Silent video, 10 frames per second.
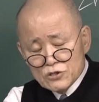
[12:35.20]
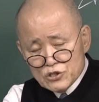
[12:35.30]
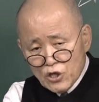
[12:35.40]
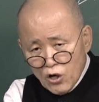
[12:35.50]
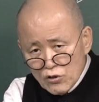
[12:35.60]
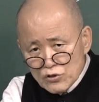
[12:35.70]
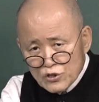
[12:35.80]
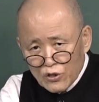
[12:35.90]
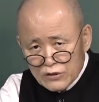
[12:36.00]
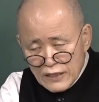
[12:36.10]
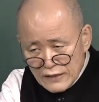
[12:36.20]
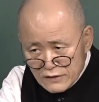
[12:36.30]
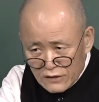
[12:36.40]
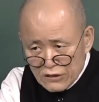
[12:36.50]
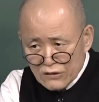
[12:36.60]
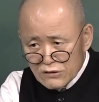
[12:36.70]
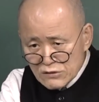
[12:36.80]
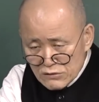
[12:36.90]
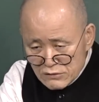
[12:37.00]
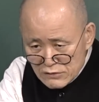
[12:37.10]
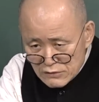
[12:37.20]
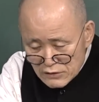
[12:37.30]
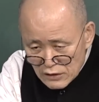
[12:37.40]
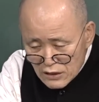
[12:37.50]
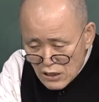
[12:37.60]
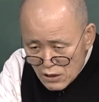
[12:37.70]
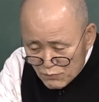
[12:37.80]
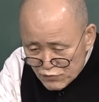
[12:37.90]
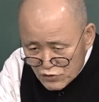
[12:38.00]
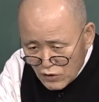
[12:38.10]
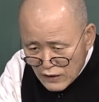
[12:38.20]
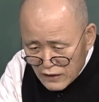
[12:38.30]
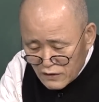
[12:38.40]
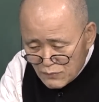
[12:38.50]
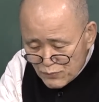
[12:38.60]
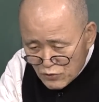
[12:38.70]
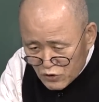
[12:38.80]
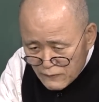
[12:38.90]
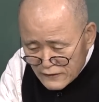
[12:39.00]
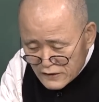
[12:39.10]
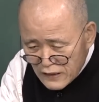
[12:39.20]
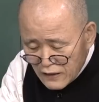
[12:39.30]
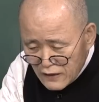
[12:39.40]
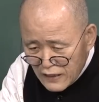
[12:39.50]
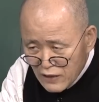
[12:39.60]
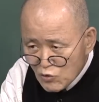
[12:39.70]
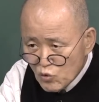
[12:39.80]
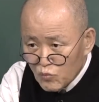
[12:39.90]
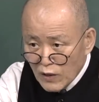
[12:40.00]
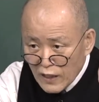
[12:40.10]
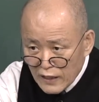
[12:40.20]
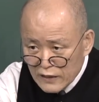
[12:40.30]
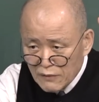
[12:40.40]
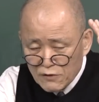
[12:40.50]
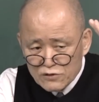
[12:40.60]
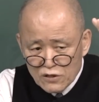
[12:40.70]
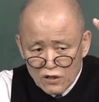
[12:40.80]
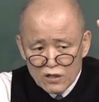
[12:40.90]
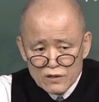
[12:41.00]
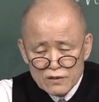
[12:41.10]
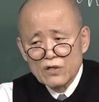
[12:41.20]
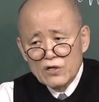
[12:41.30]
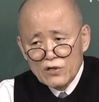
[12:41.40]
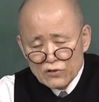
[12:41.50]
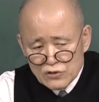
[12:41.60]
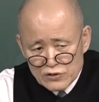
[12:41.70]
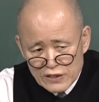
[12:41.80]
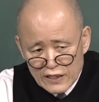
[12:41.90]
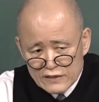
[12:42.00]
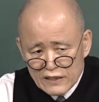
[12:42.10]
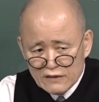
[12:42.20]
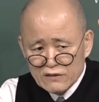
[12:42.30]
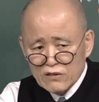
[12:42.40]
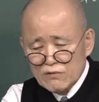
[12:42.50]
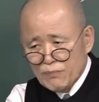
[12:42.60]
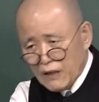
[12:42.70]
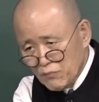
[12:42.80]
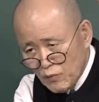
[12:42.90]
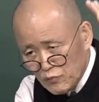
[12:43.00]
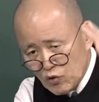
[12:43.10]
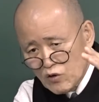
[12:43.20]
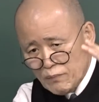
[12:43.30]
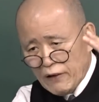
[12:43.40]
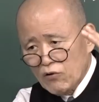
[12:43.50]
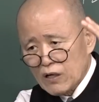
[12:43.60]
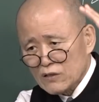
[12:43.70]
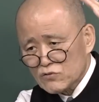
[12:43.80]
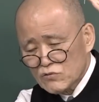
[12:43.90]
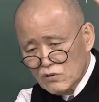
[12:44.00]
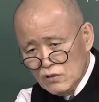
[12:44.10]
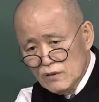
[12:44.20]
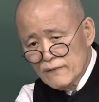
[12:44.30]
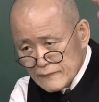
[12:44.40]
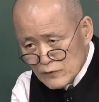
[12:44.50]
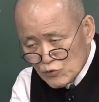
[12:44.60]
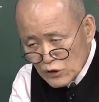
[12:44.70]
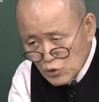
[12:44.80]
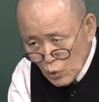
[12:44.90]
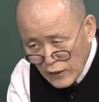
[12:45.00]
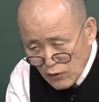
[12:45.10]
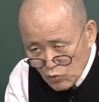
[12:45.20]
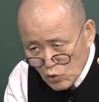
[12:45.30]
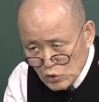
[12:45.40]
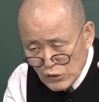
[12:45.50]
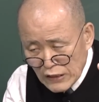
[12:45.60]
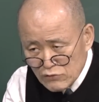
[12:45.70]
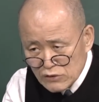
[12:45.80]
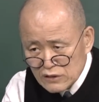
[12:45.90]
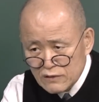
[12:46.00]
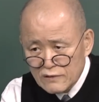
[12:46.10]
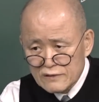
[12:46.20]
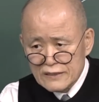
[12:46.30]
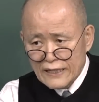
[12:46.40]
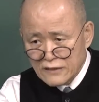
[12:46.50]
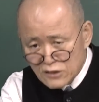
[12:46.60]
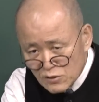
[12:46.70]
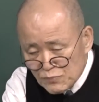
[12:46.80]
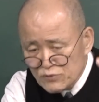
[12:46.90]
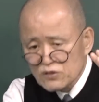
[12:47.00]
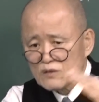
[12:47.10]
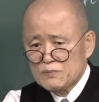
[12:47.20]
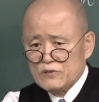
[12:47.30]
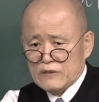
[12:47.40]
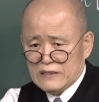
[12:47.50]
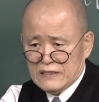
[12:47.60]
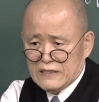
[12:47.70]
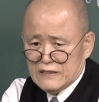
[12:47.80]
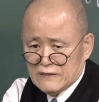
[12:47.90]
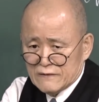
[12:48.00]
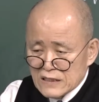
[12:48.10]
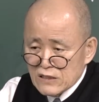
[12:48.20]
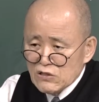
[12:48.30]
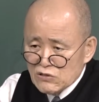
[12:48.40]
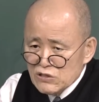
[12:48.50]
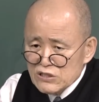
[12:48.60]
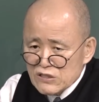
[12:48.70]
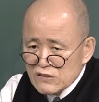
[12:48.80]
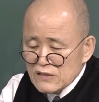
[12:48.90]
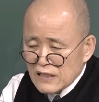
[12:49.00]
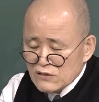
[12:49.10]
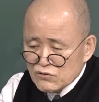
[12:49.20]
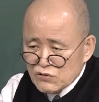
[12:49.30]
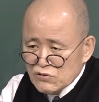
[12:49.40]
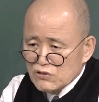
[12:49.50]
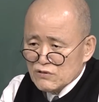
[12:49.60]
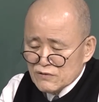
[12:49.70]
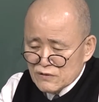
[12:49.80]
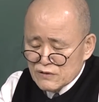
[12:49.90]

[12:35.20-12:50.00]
성서 텍스트를 분석하는 그 볼트만 신학을 내가 공부하게 되면서 허역 선생한테 그런 방법론을 배워가지고 우리 동양 고전에도 이런 텍스트 분석이 필요하다. 그런 의식을 가지고